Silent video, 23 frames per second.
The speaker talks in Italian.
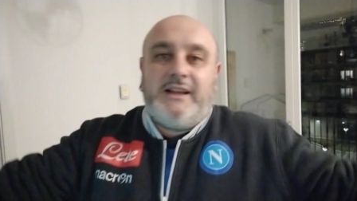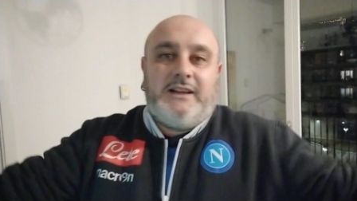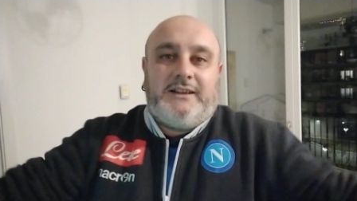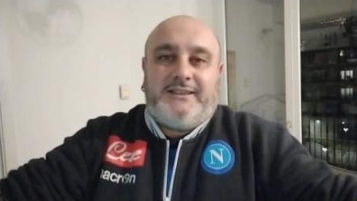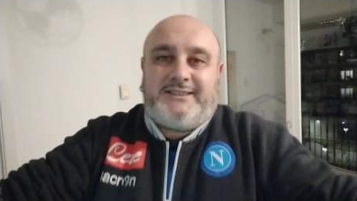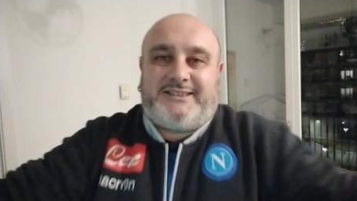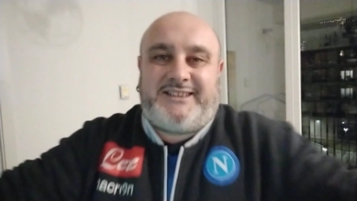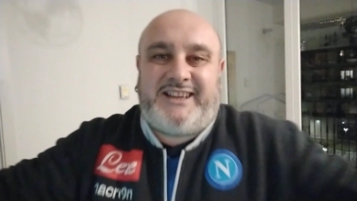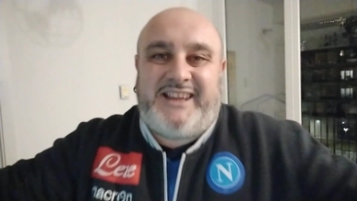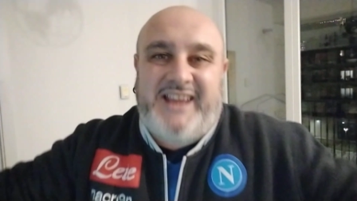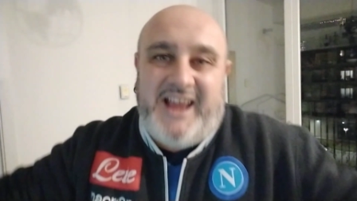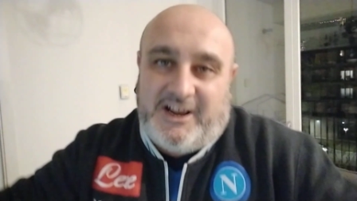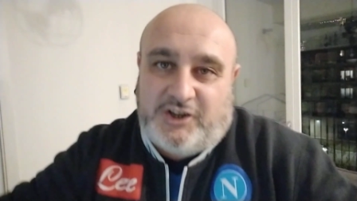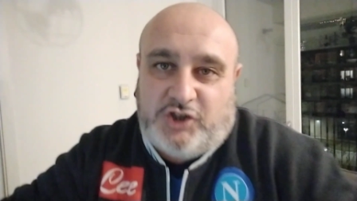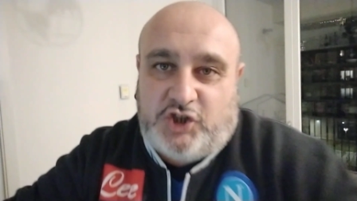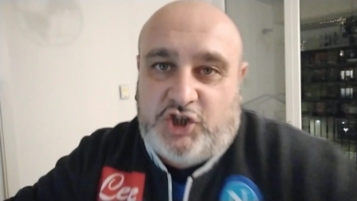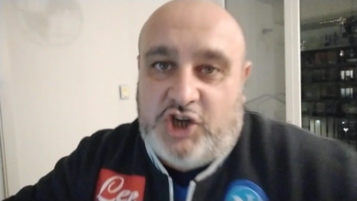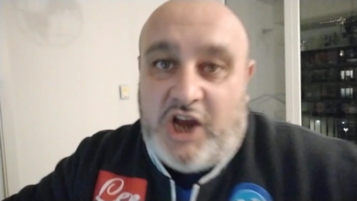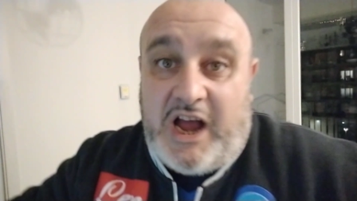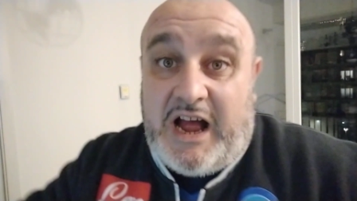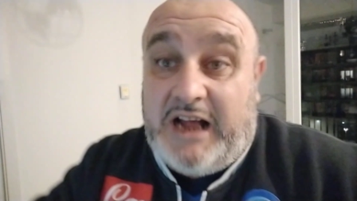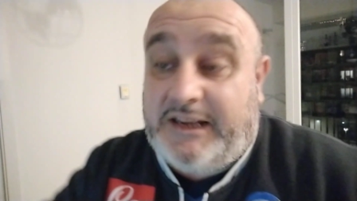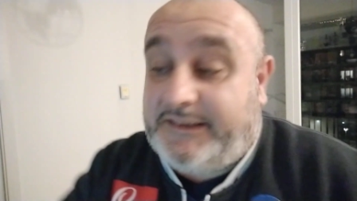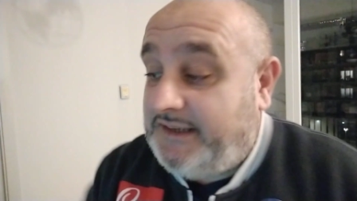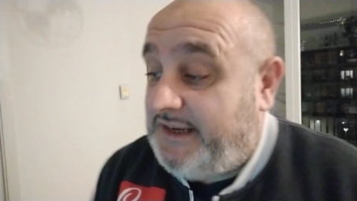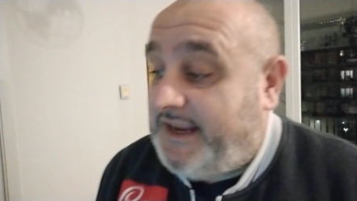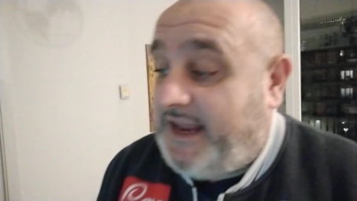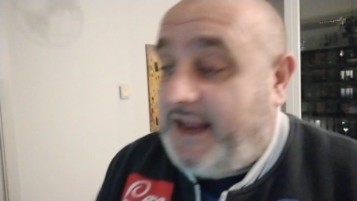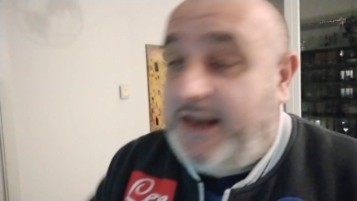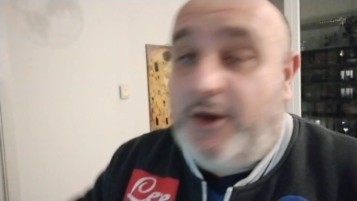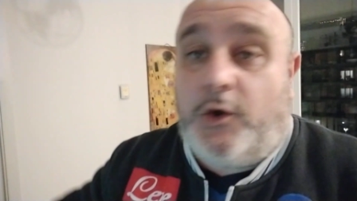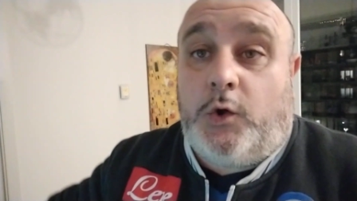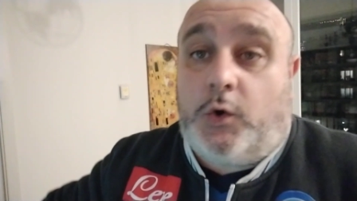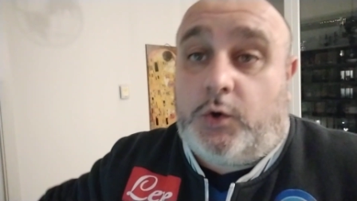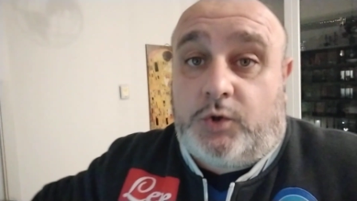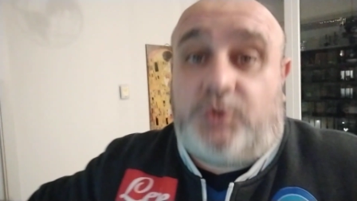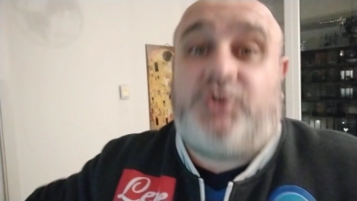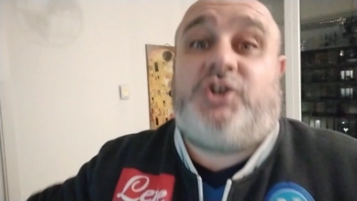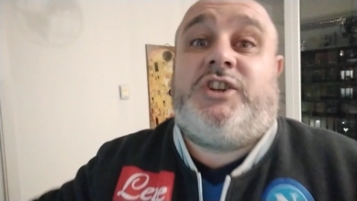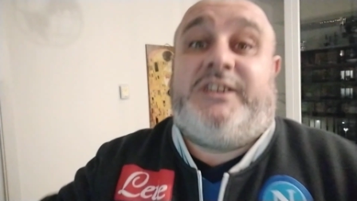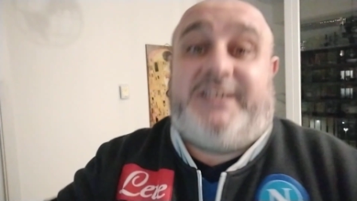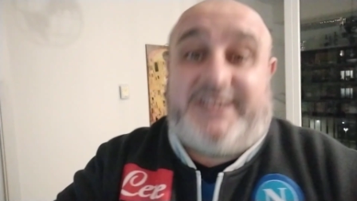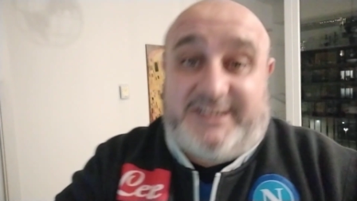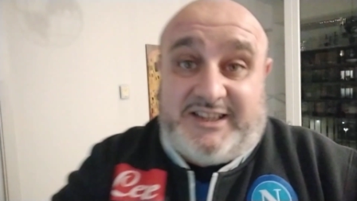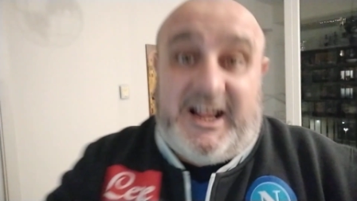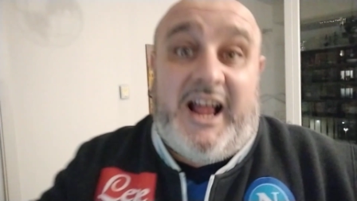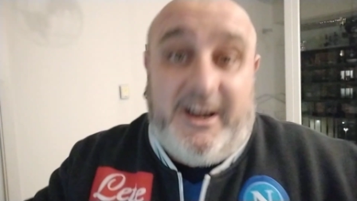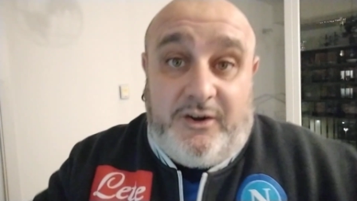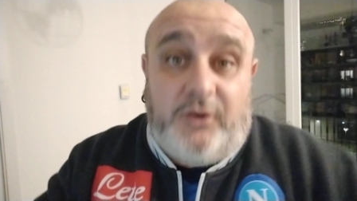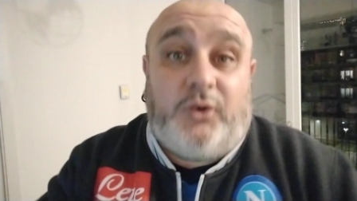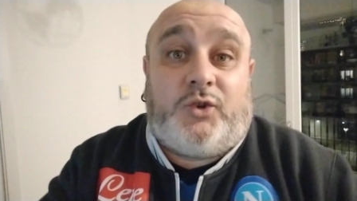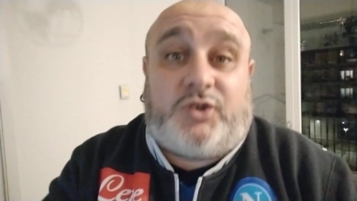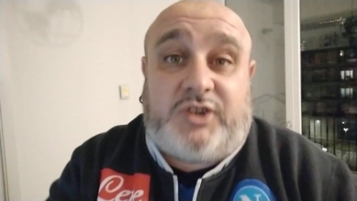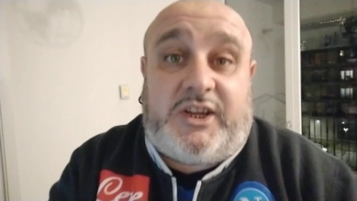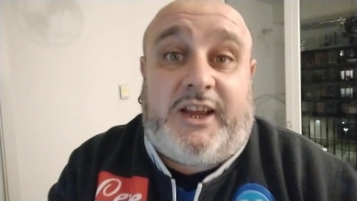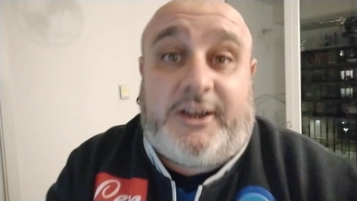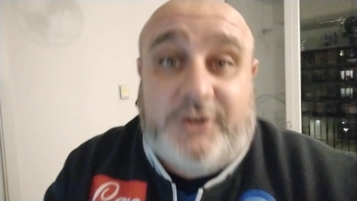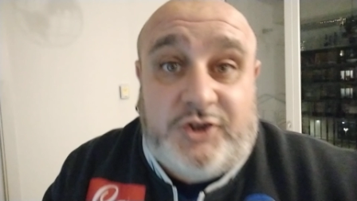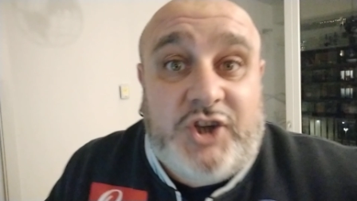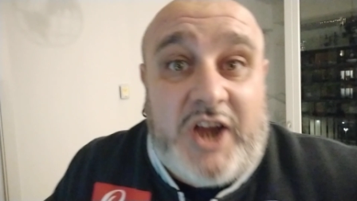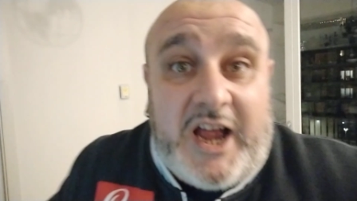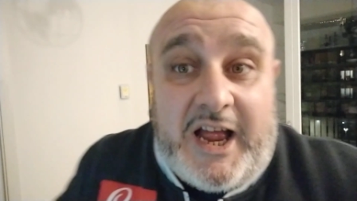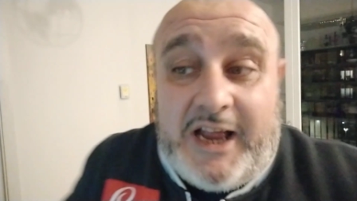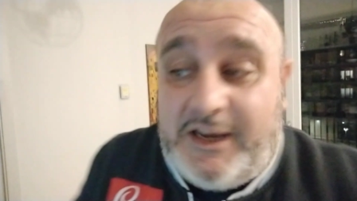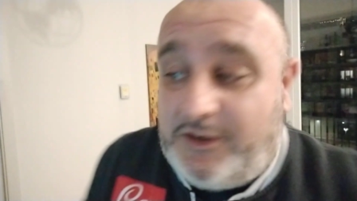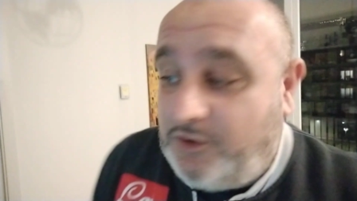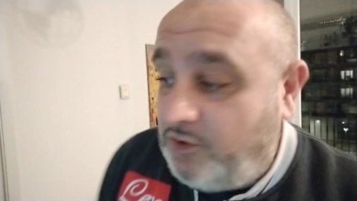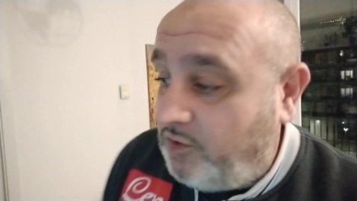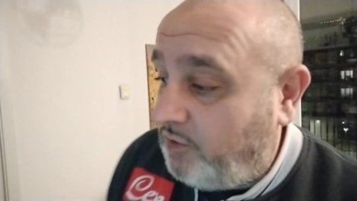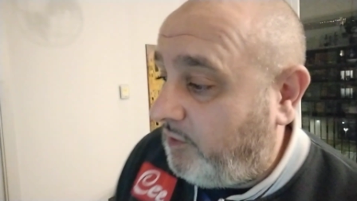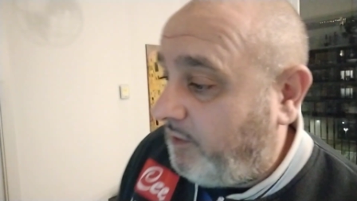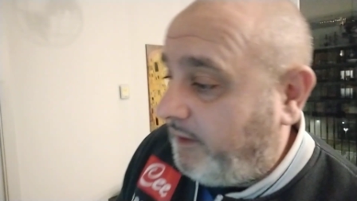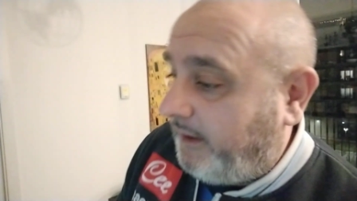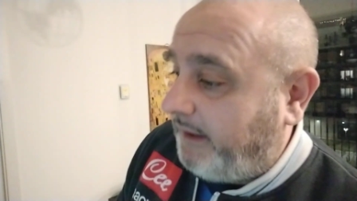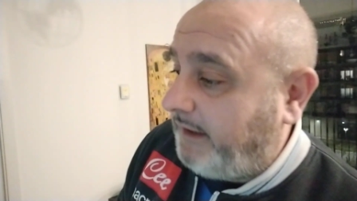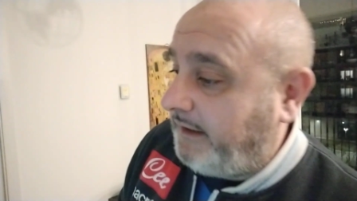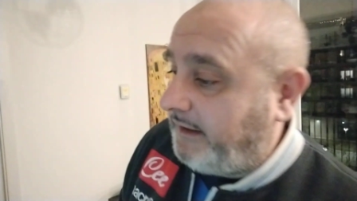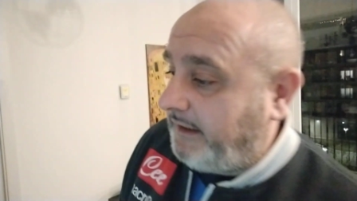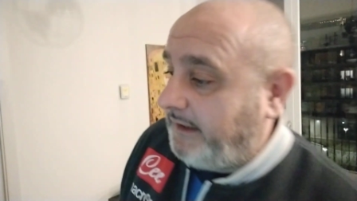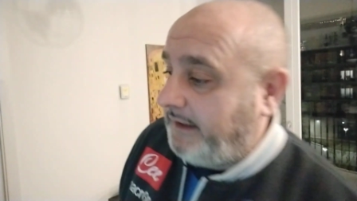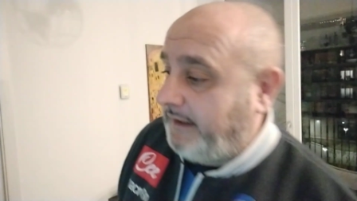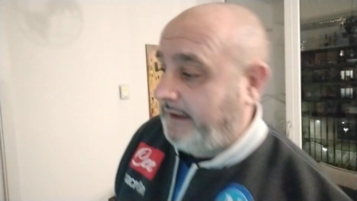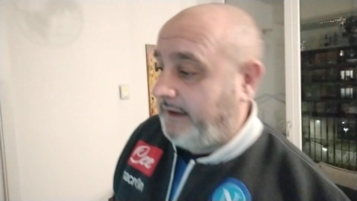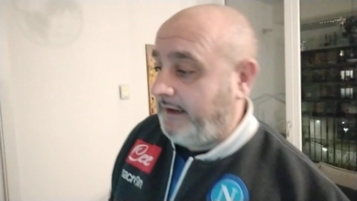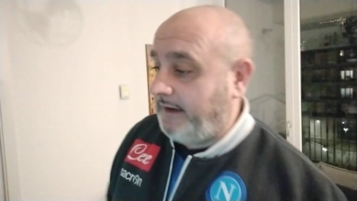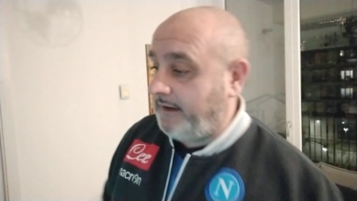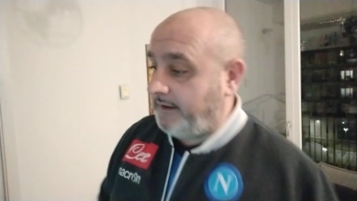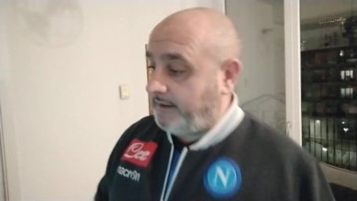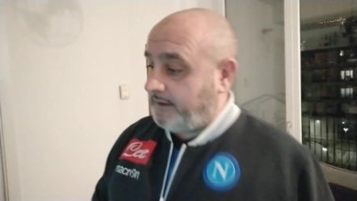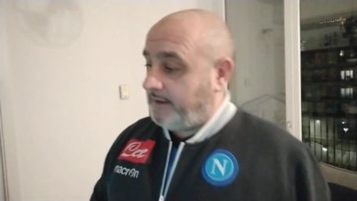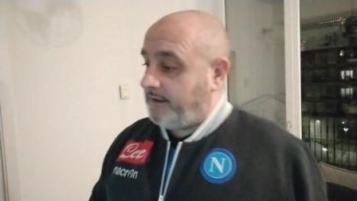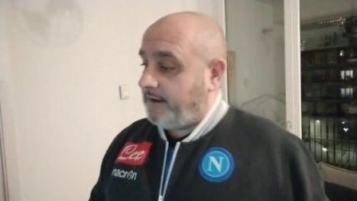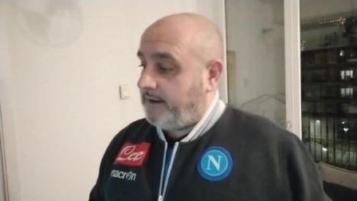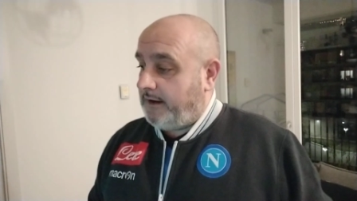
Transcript: schiacciati e loro ci stanno schiacciando e